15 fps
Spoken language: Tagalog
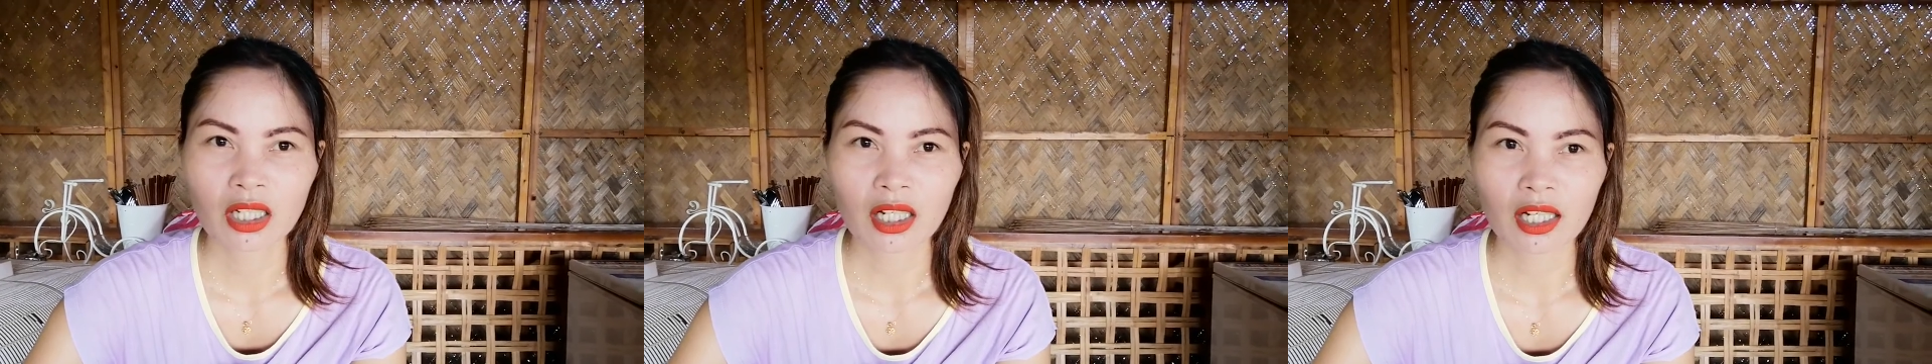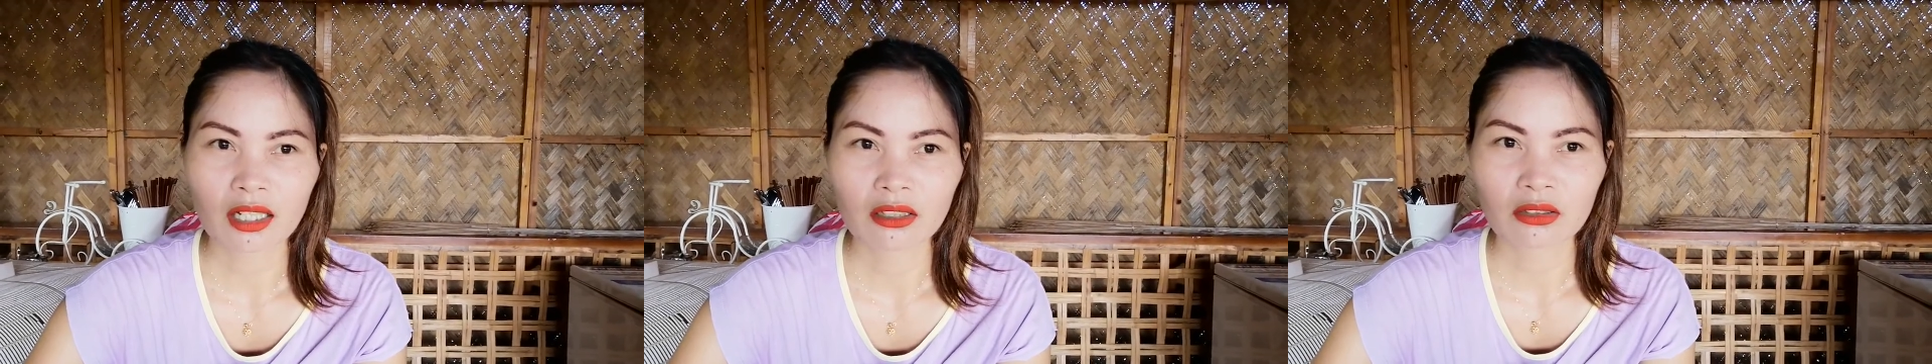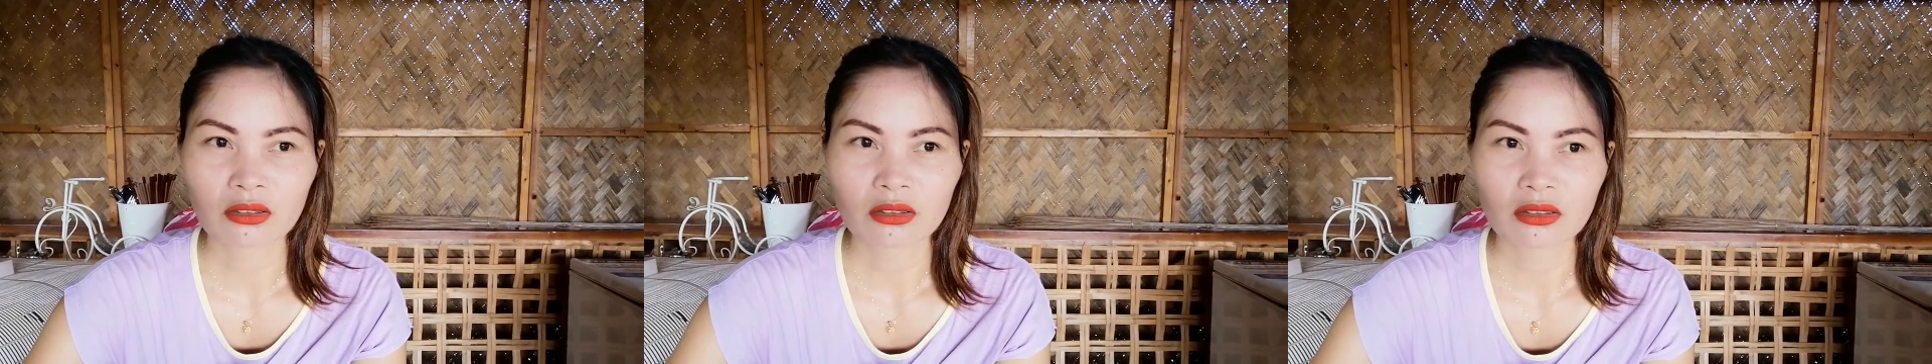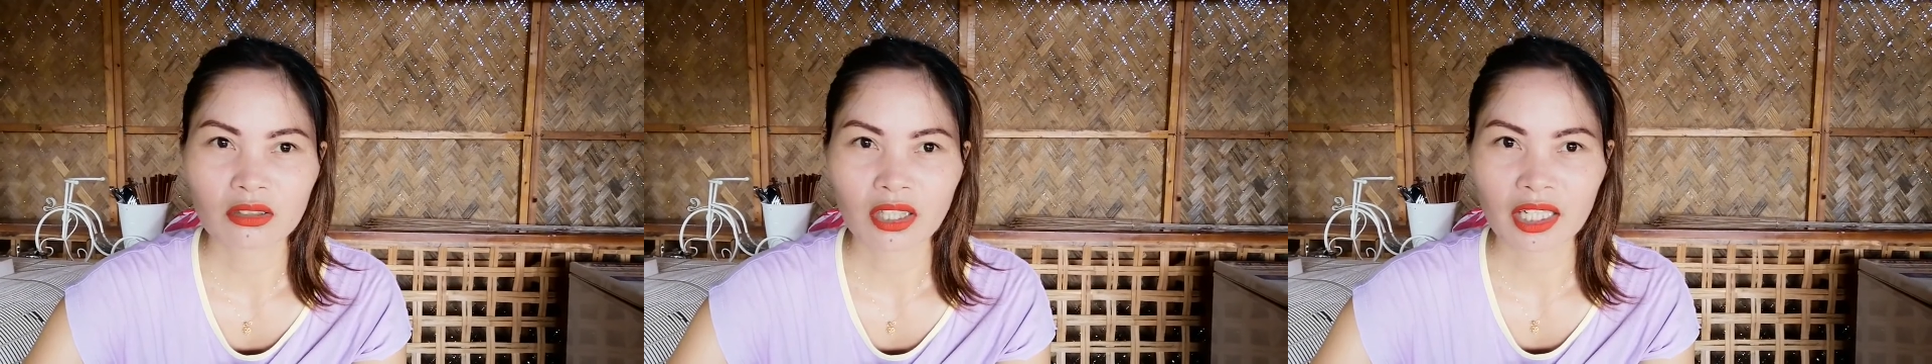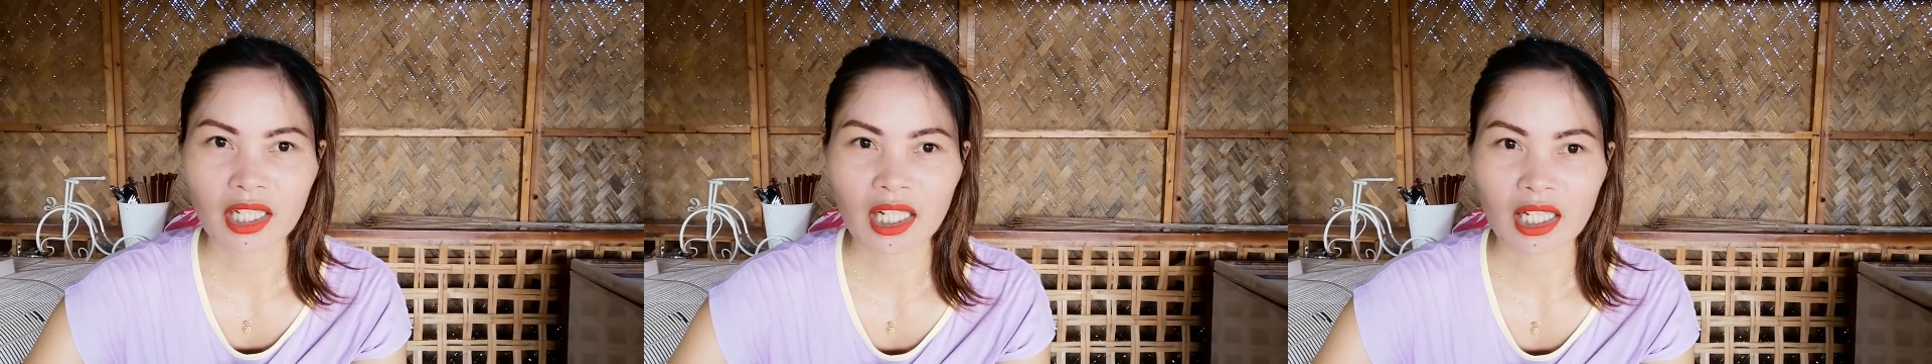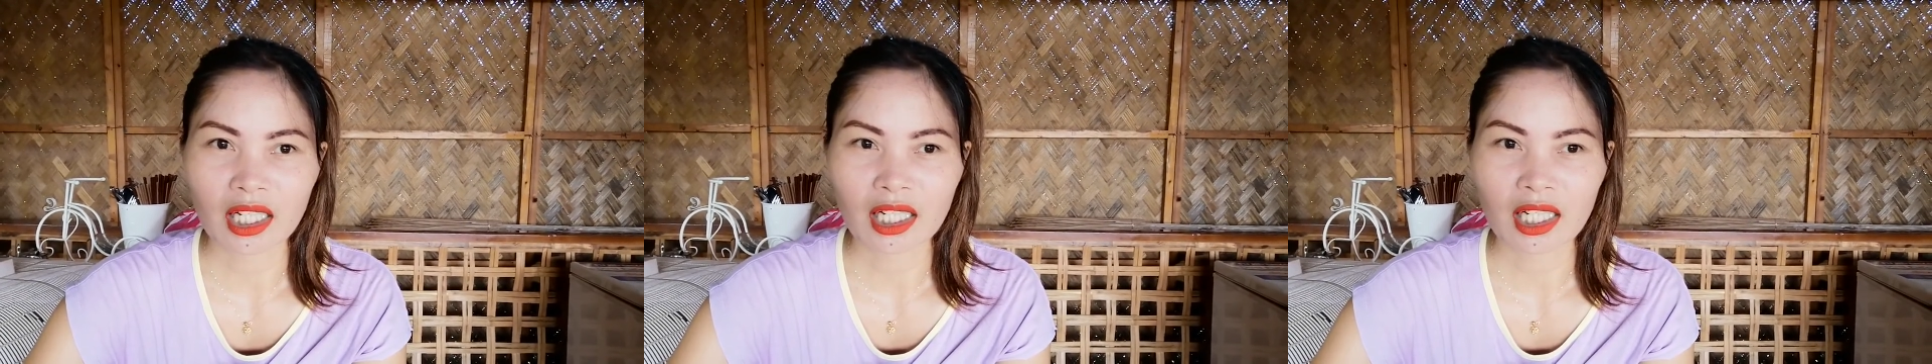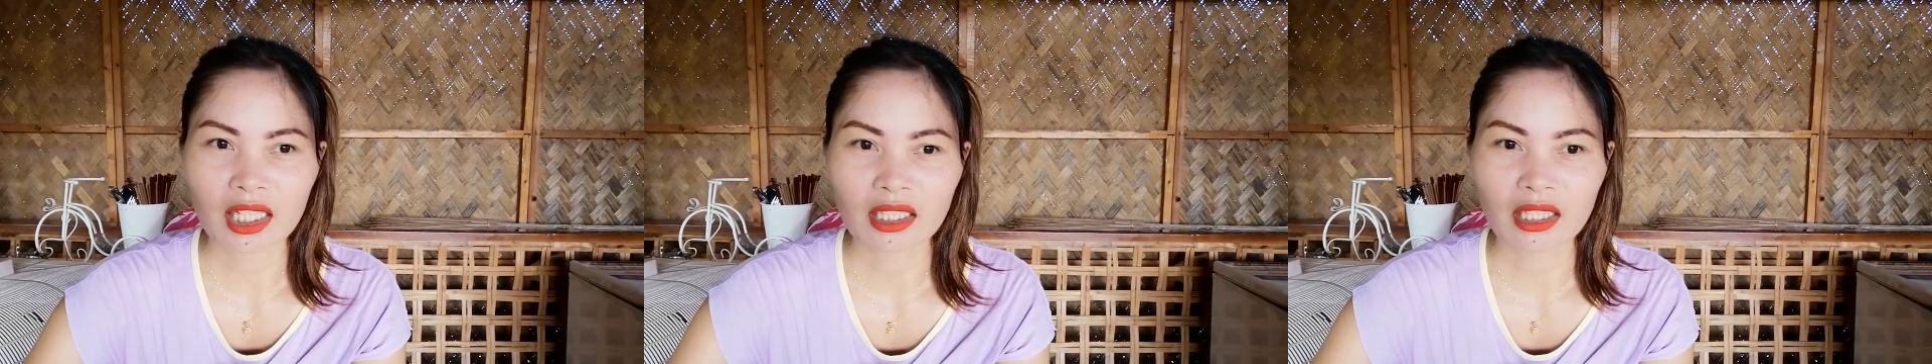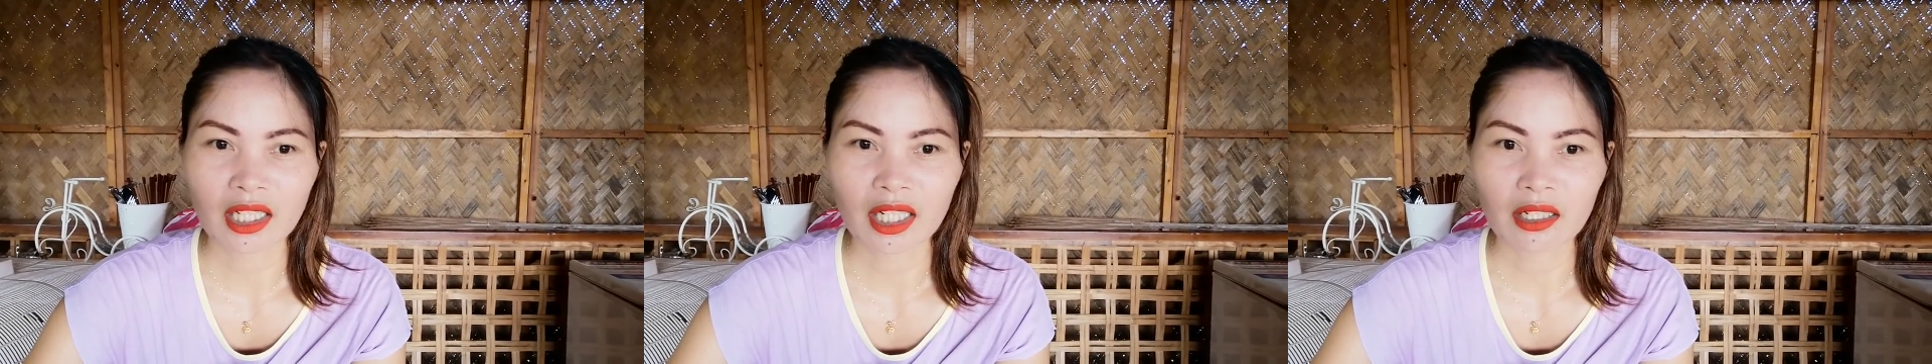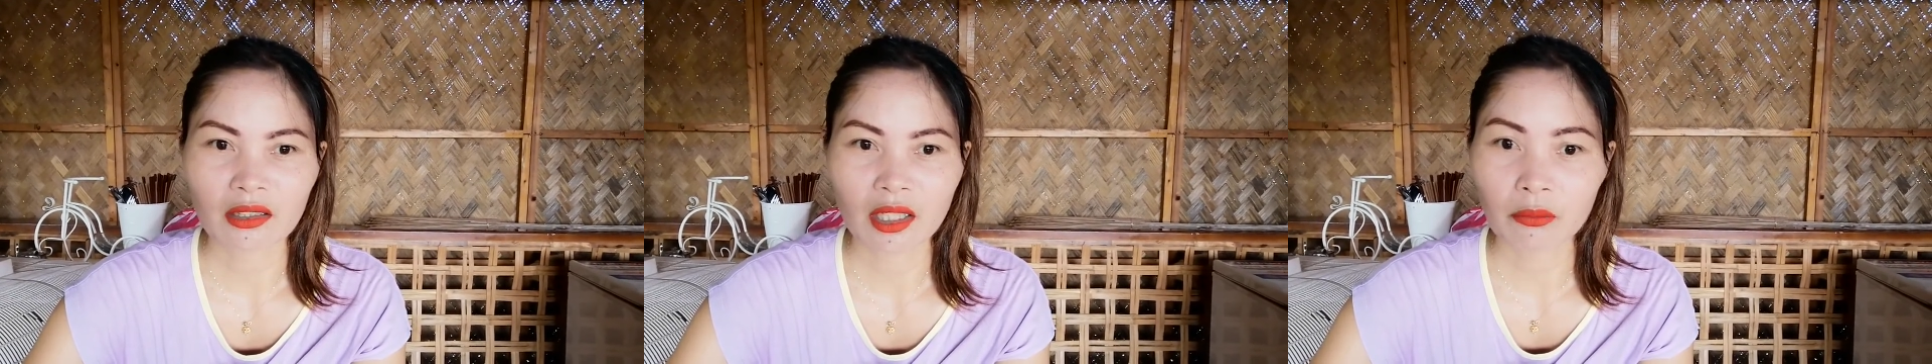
ano, sandali lang din.